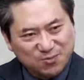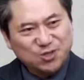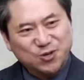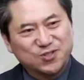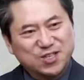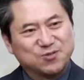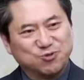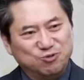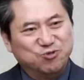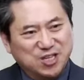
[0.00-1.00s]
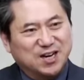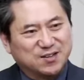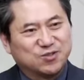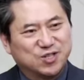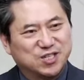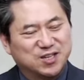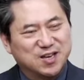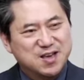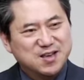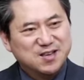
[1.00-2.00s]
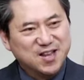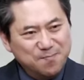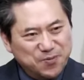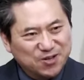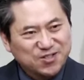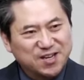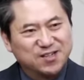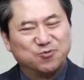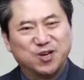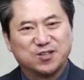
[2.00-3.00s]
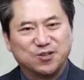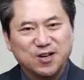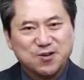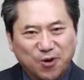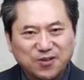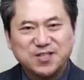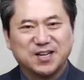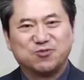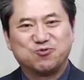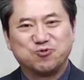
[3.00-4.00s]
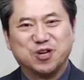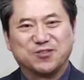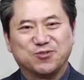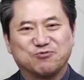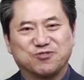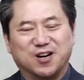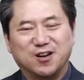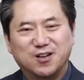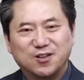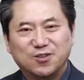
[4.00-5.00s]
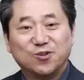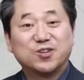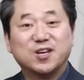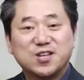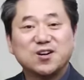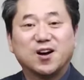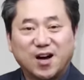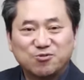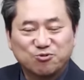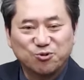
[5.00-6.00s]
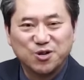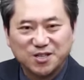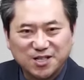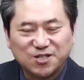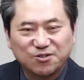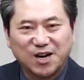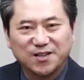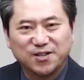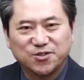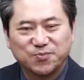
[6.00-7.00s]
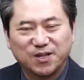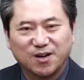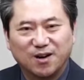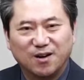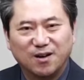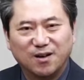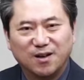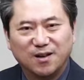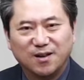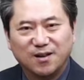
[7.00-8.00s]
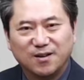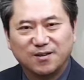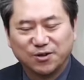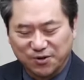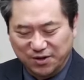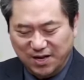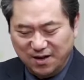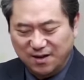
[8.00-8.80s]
정상으로 유지하는 것이 일평생을 위해서 굉장히 중요한 거구나. 이렇게 생각할 수도 있을 거 아니겠습니까? 그런데